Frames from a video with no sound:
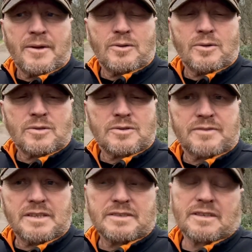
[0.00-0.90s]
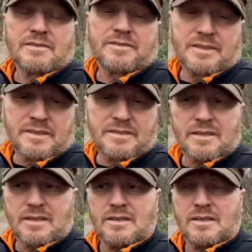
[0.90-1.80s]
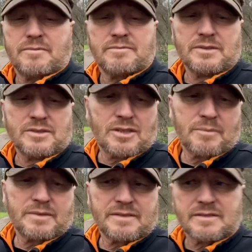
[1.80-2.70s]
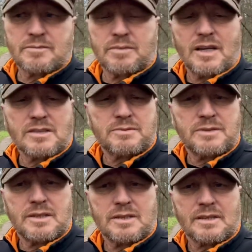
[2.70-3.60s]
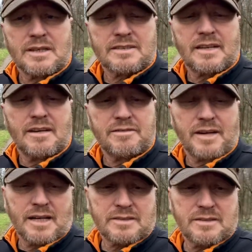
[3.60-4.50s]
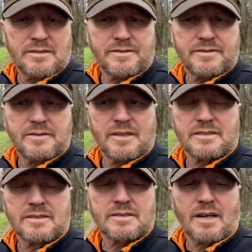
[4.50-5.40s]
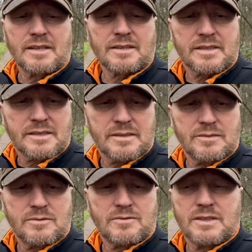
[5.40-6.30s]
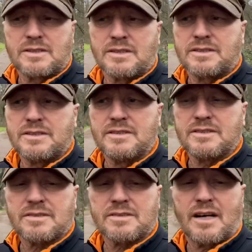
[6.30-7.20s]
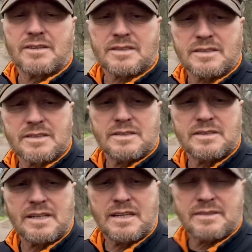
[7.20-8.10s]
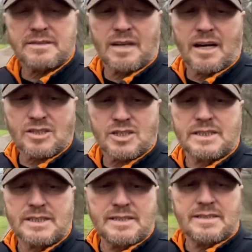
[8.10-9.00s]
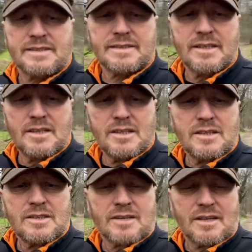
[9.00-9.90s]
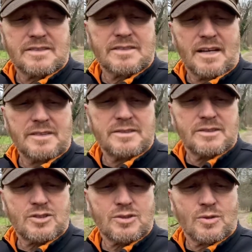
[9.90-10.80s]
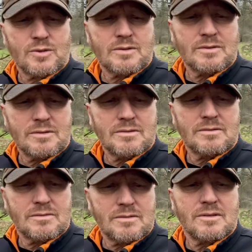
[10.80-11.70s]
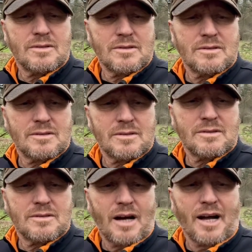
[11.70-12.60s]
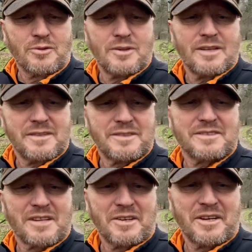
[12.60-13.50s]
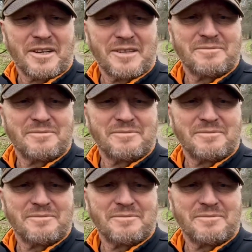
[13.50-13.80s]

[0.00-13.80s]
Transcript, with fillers: Und wenn ihr einen Fitnessträger habt, wie ich habe jetzt zum Beispiel das Health Active, das sind drei Ringe. Und wenn ihr diese drei Ringe jeden Tag schließt, dann seid ihr schon äh, Ironletics-Anhänger.